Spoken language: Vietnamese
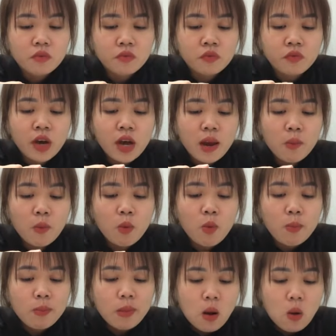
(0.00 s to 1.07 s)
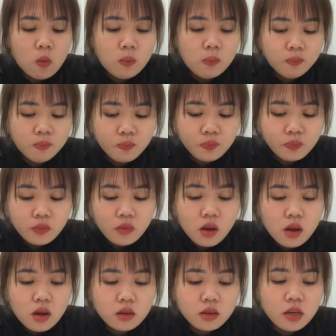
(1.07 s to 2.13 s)
và mỗi một màu
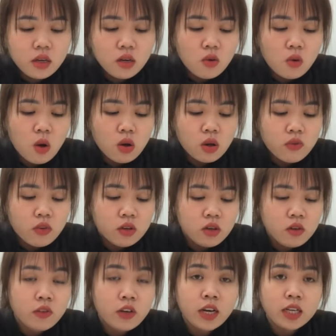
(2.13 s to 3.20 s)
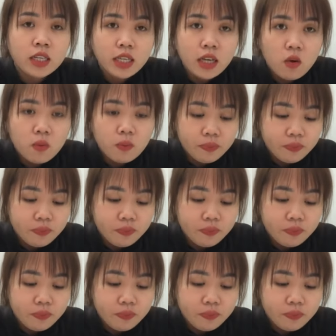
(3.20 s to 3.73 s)
thì nó có cái phần hương vị khác nhau